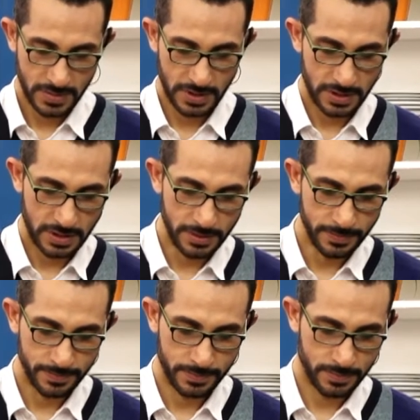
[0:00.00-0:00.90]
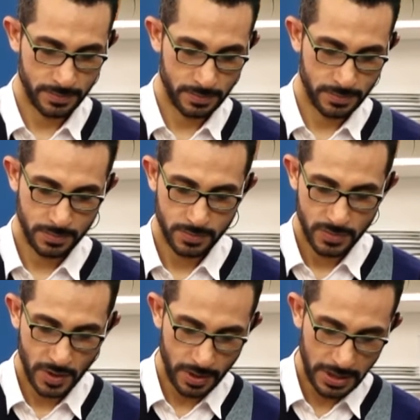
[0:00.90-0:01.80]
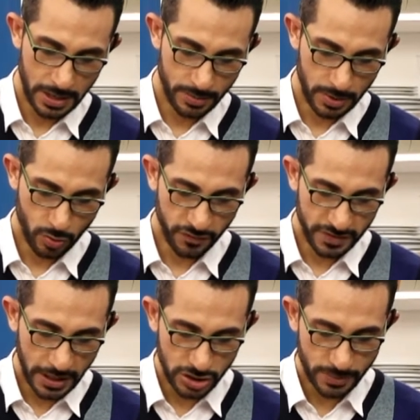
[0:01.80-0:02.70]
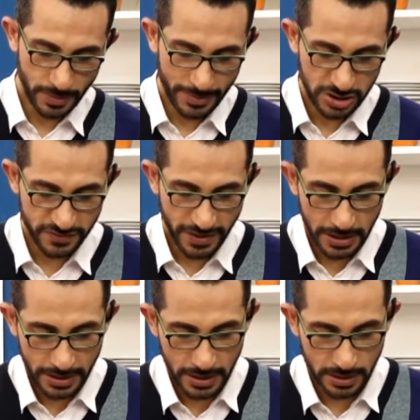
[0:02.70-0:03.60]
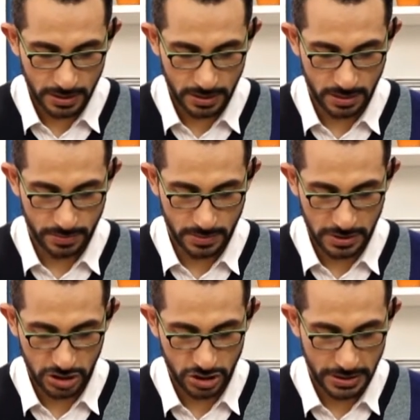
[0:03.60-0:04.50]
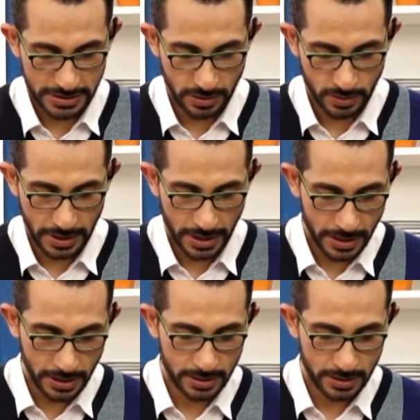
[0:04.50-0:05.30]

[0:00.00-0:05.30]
كده طبعا نقلب الكفته علشان ما يبقاش فيه عليها اي نشا نازل ولا حاجه